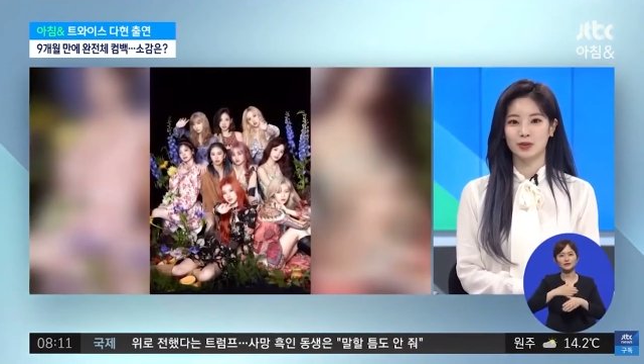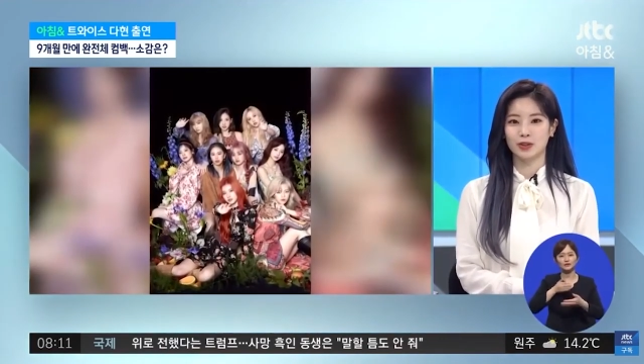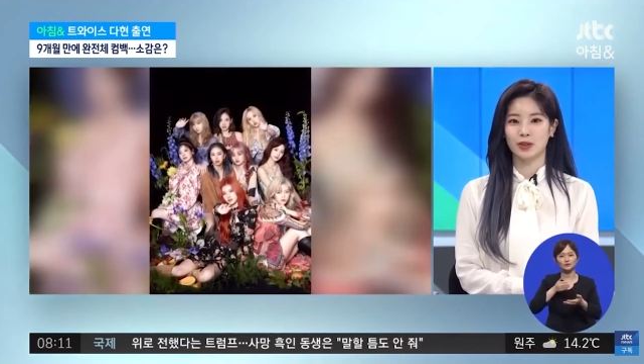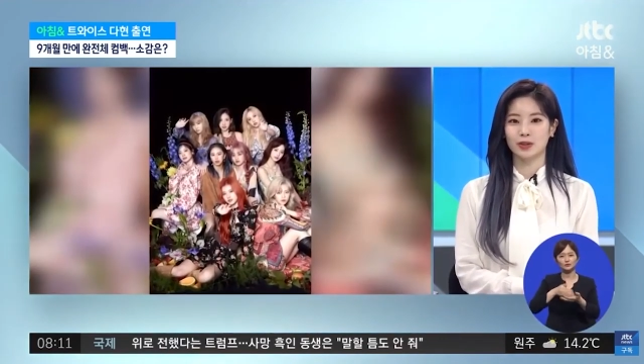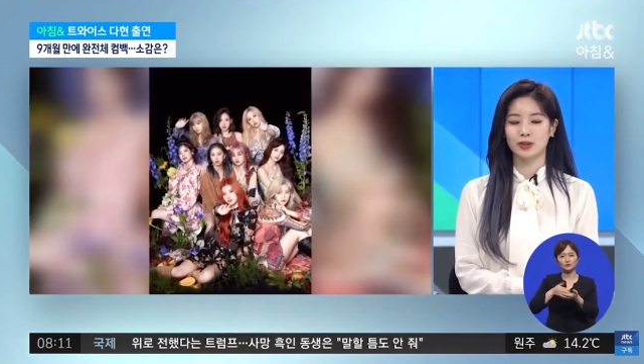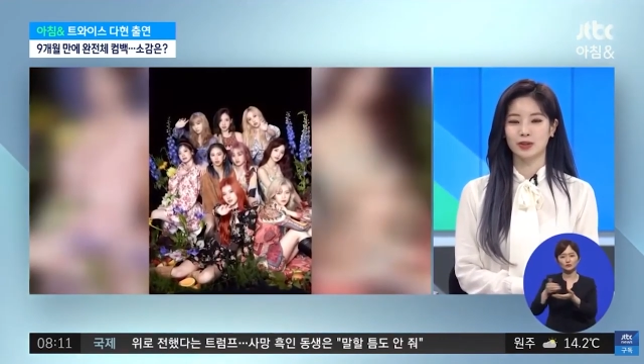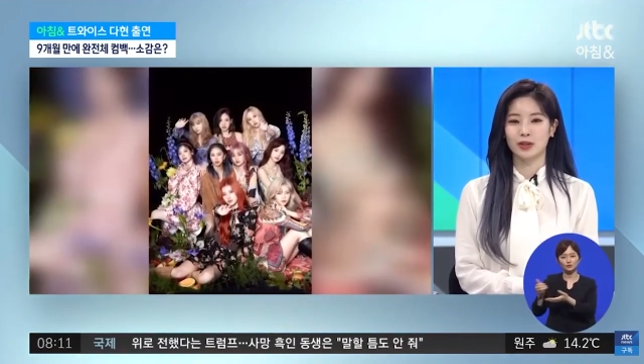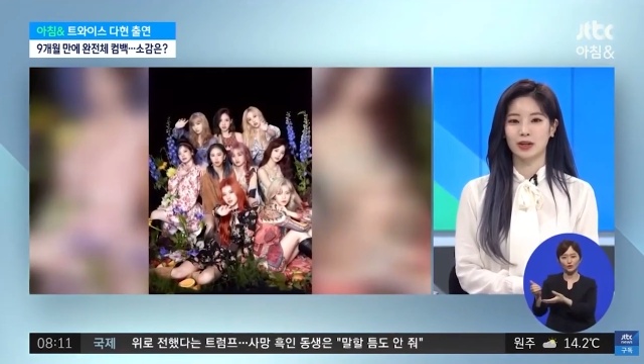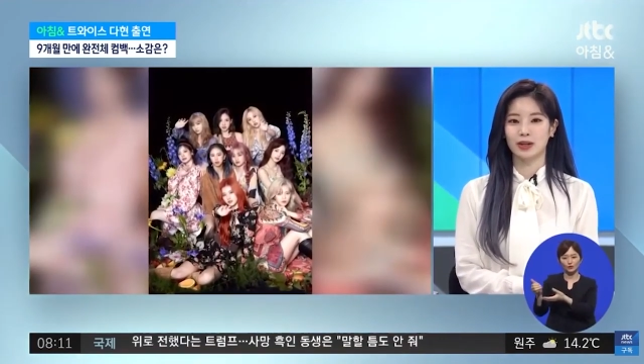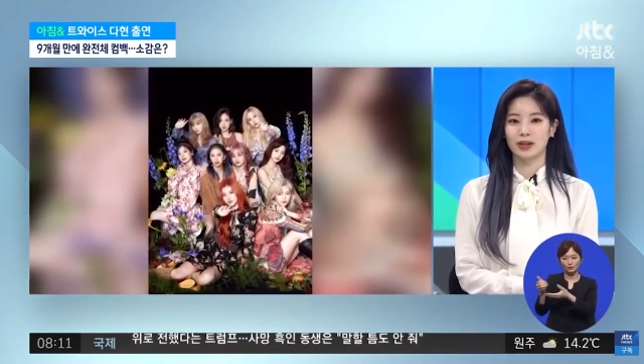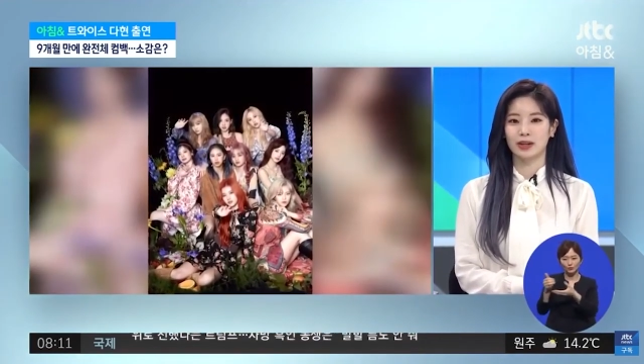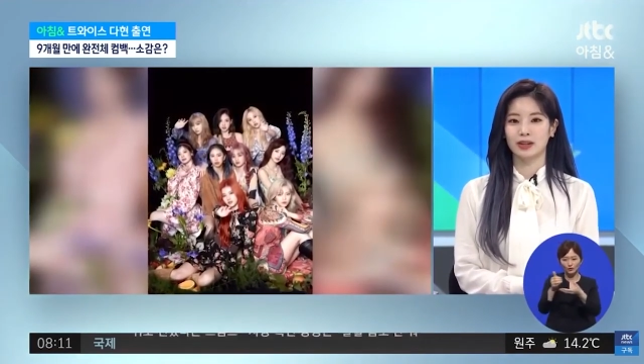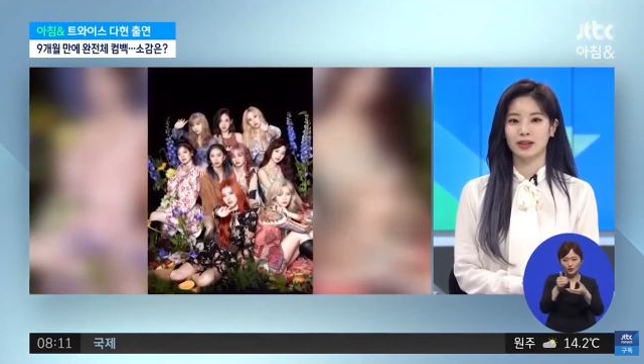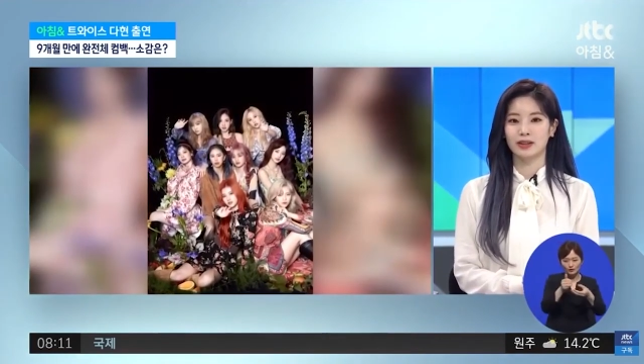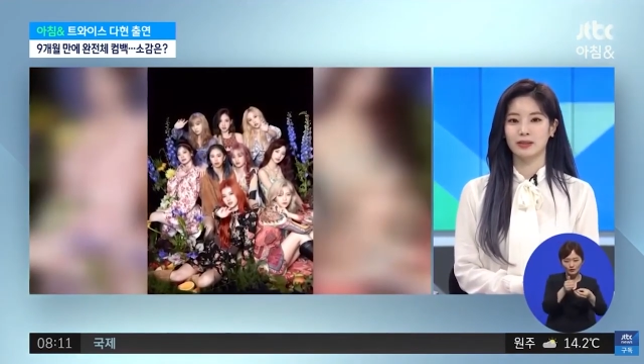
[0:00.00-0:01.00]
우선
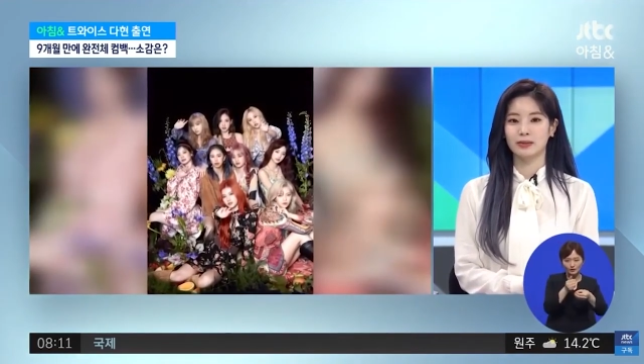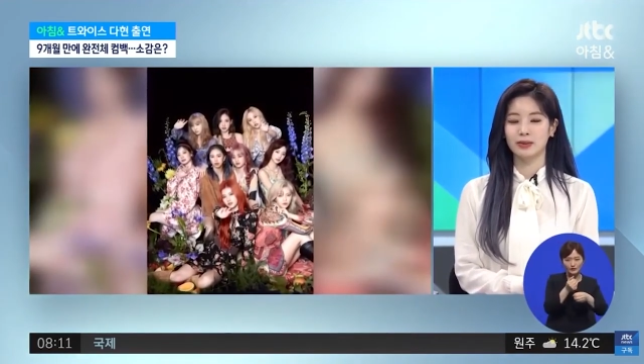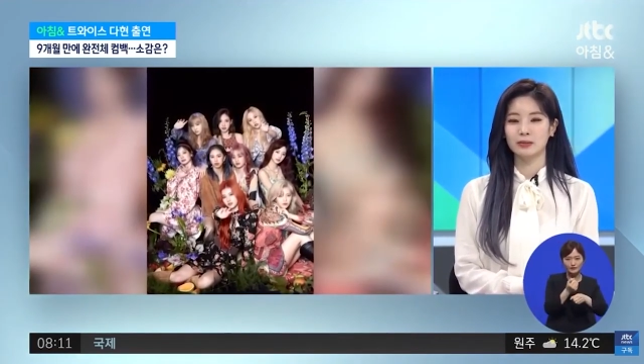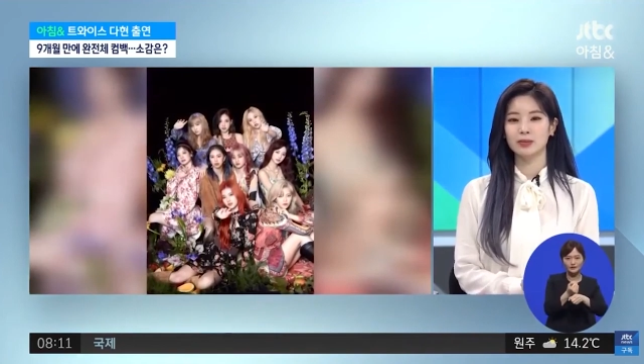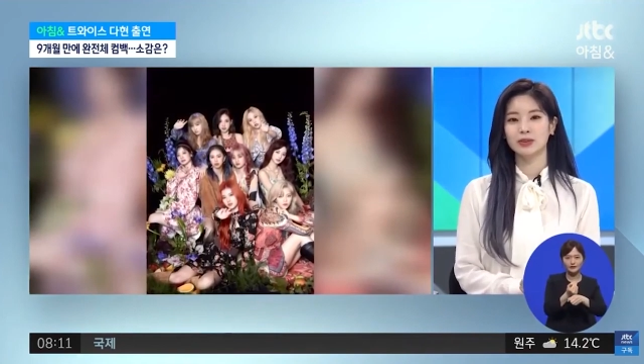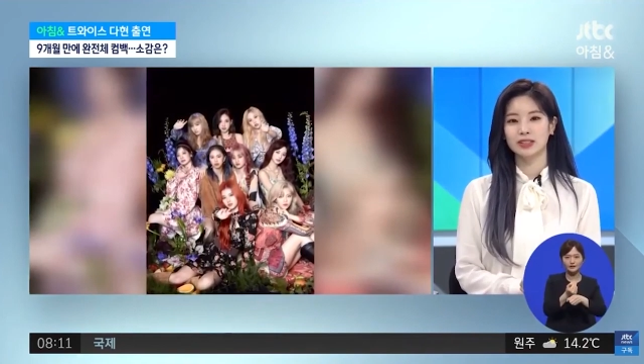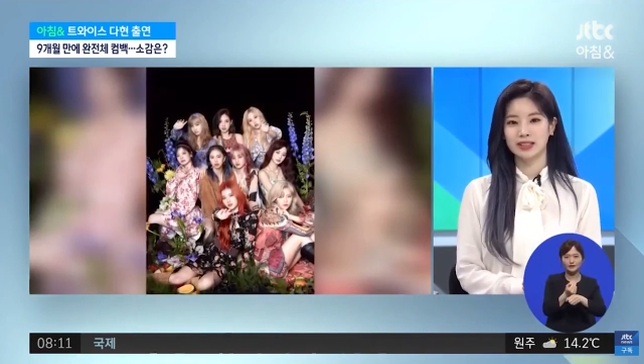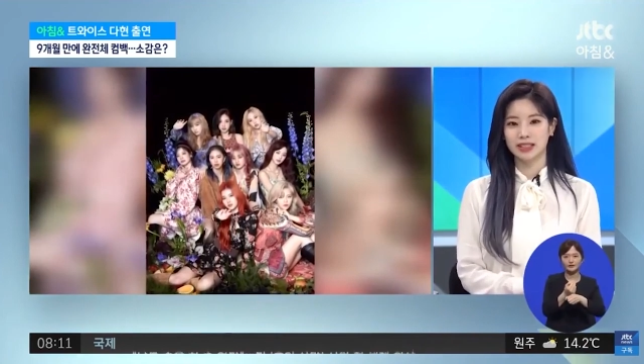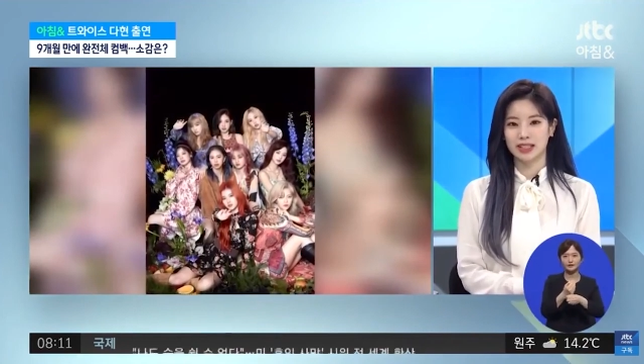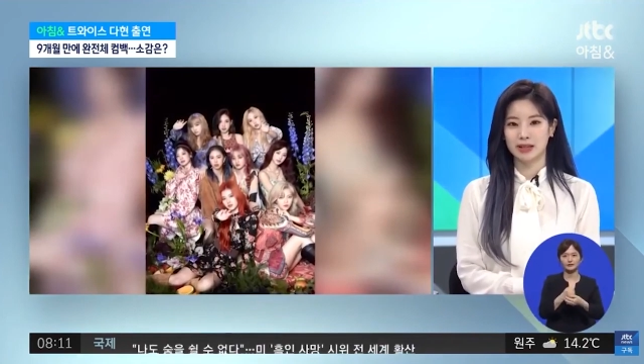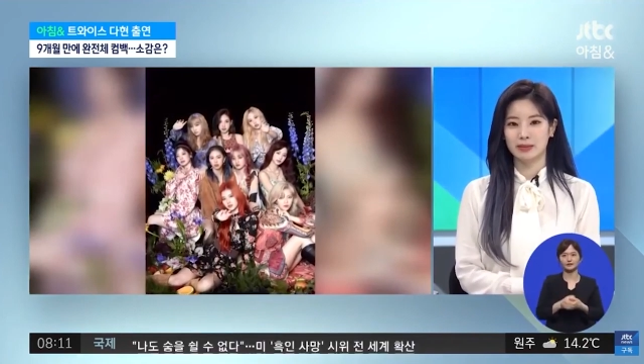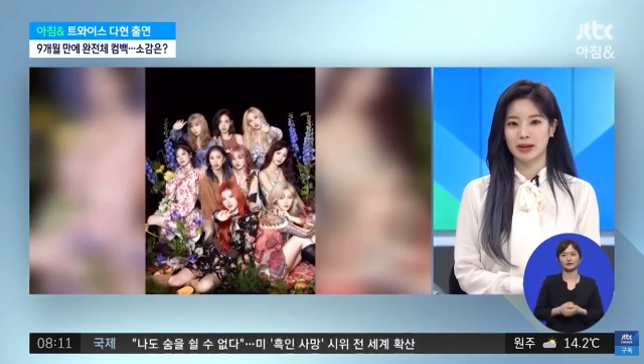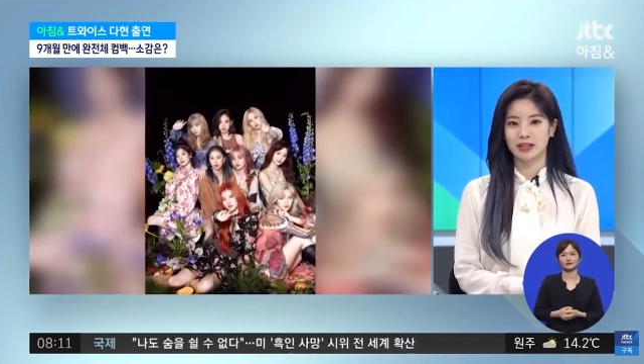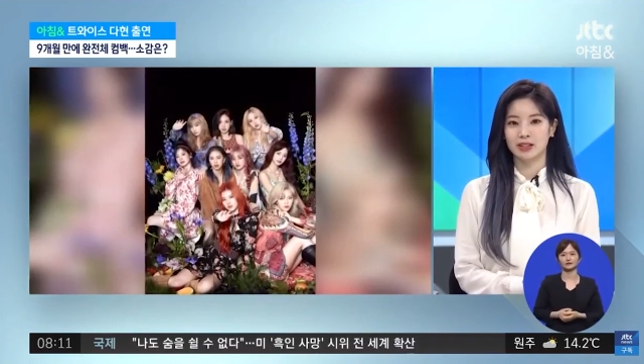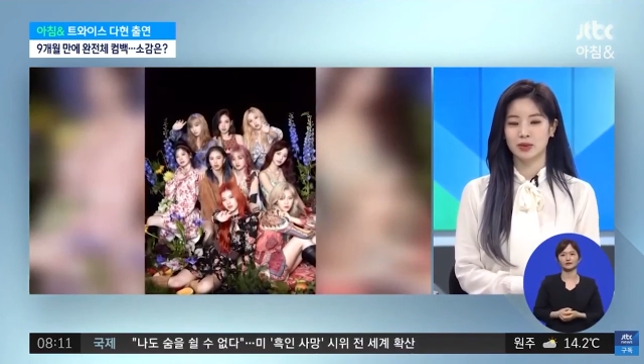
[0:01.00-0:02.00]
저희
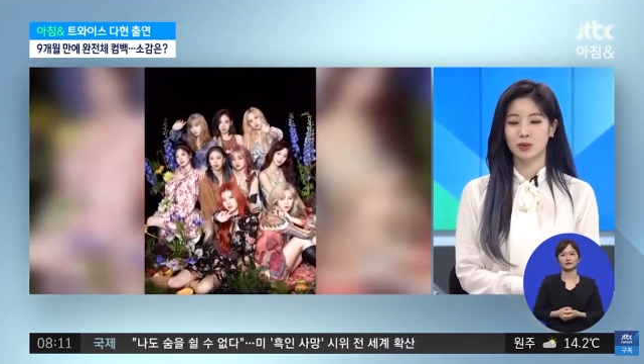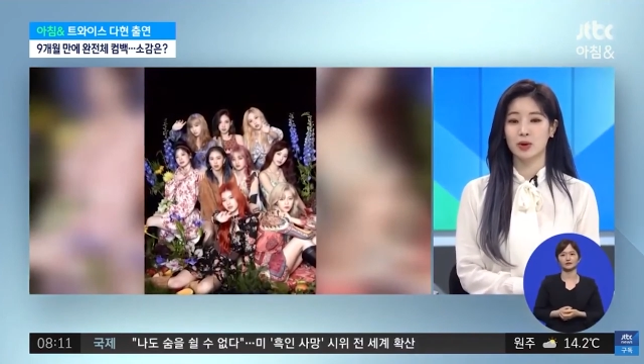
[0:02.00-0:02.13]
팬분들이 많이